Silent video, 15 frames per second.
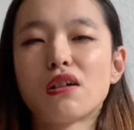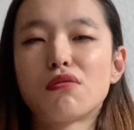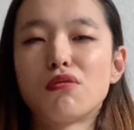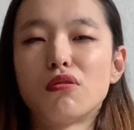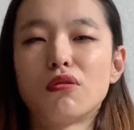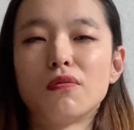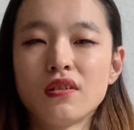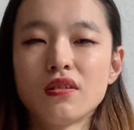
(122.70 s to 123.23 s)

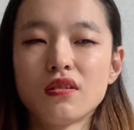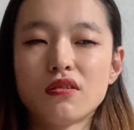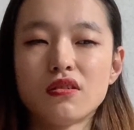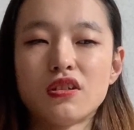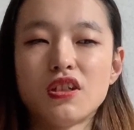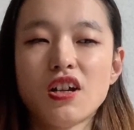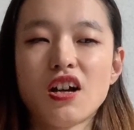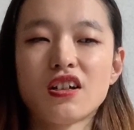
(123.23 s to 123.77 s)
こう
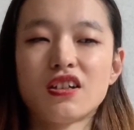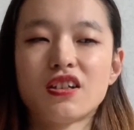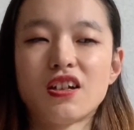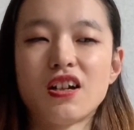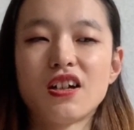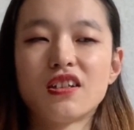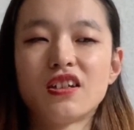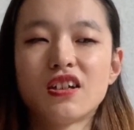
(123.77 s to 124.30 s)
口開けた
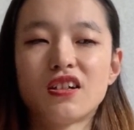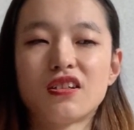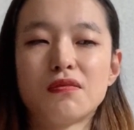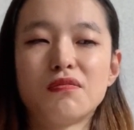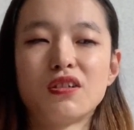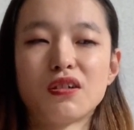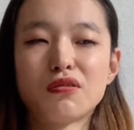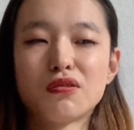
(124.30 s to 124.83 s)
ら
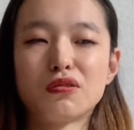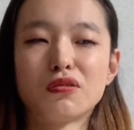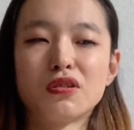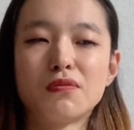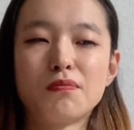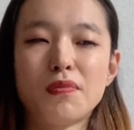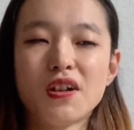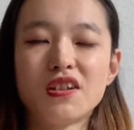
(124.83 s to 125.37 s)
ネガティブなことを
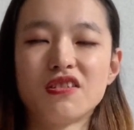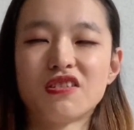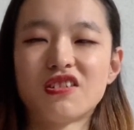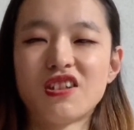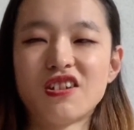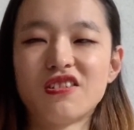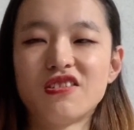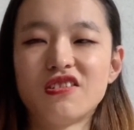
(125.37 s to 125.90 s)
いっぱい言っ
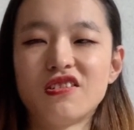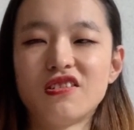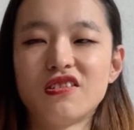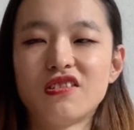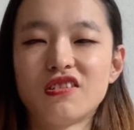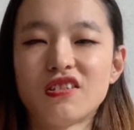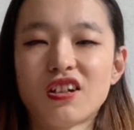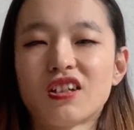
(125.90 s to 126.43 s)
て
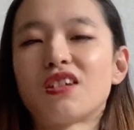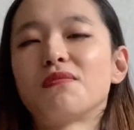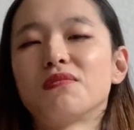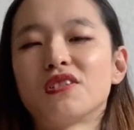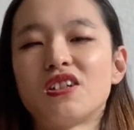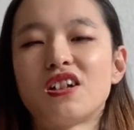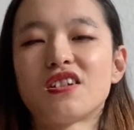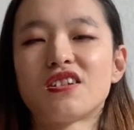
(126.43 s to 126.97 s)
る方
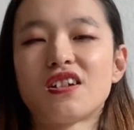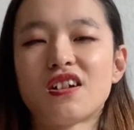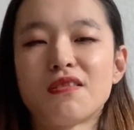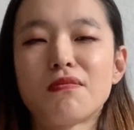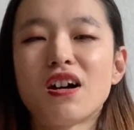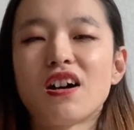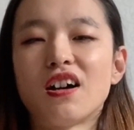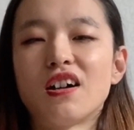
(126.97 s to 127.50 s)
もいらっしゃれ
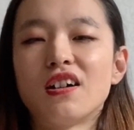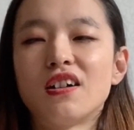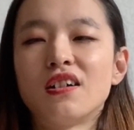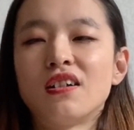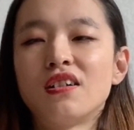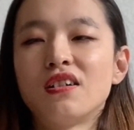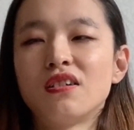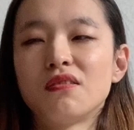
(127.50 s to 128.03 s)
ば
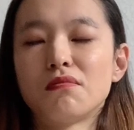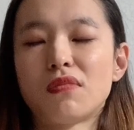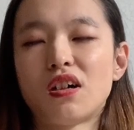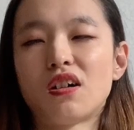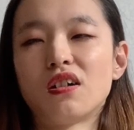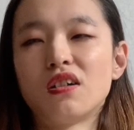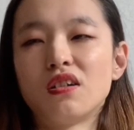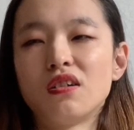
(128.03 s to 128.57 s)
ま
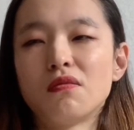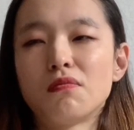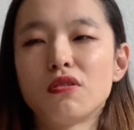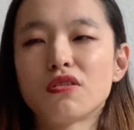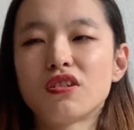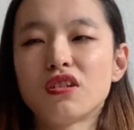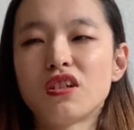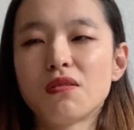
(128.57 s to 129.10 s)
あ
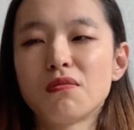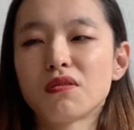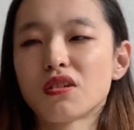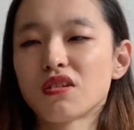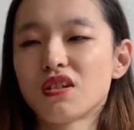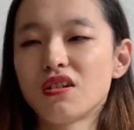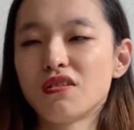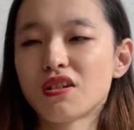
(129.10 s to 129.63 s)
ポジティブ
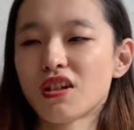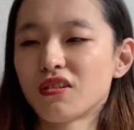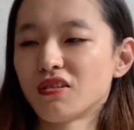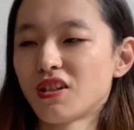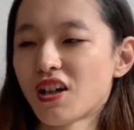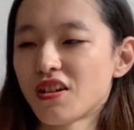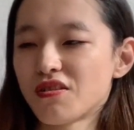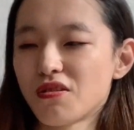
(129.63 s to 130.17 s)
すぎるけ
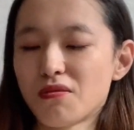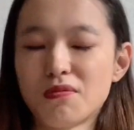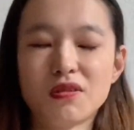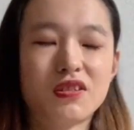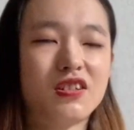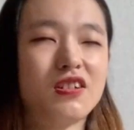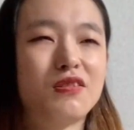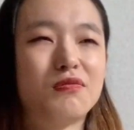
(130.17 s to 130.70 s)
ど大丈
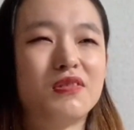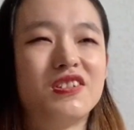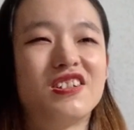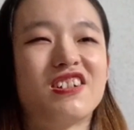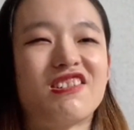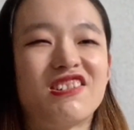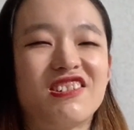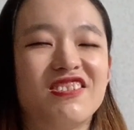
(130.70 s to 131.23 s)
夫って思うよう
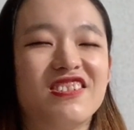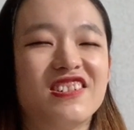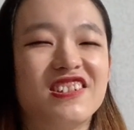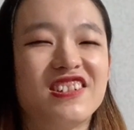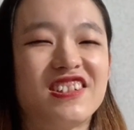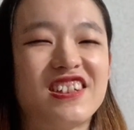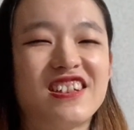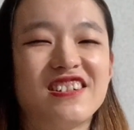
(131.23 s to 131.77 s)
なことを
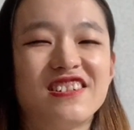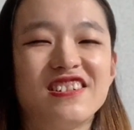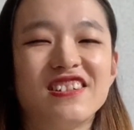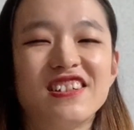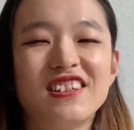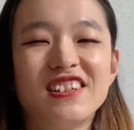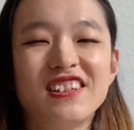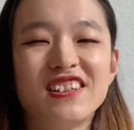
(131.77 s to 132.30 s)
言ってる
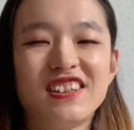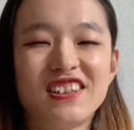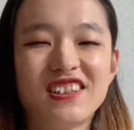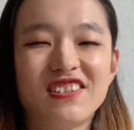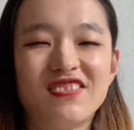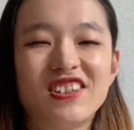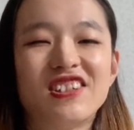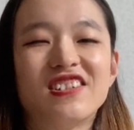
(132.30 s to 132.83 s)

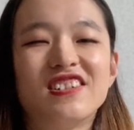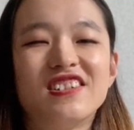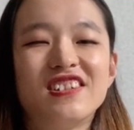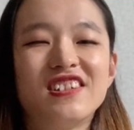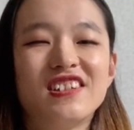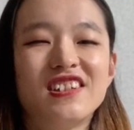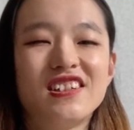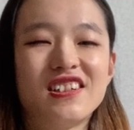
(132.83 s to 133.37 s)
人も
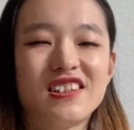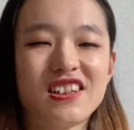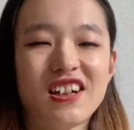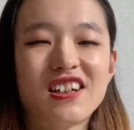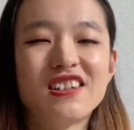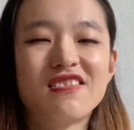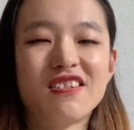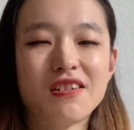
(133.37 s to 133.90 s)

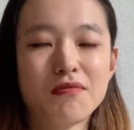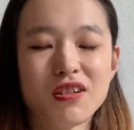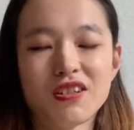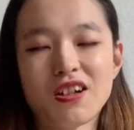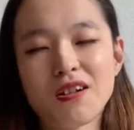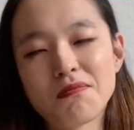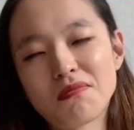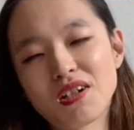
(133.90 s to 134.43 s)
中にはいま
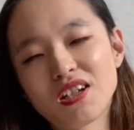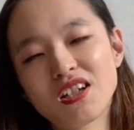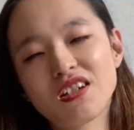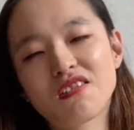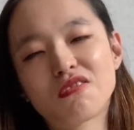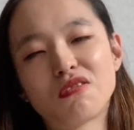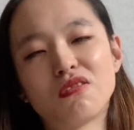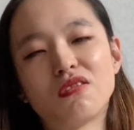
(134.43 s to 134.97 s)
すあんま
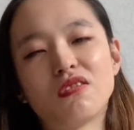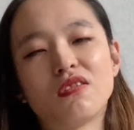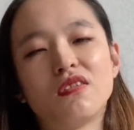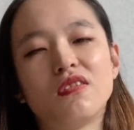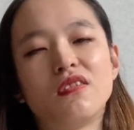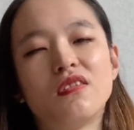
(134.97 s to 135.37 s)
りこ